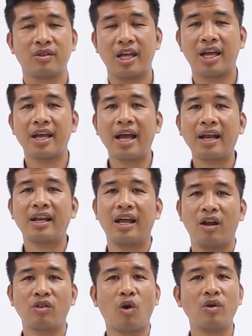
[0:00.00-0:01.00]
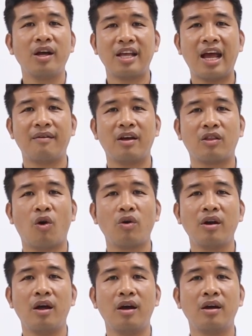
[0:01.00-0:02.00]
thì cái cách này nó tốn thời gian và
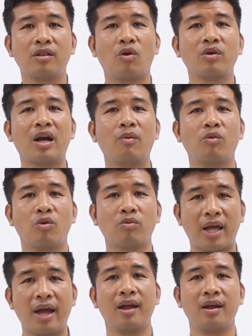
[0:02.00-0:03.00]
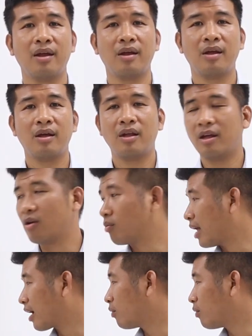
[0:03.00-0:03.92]
tốn ờ, tốn công của chúng ta thì chúng ta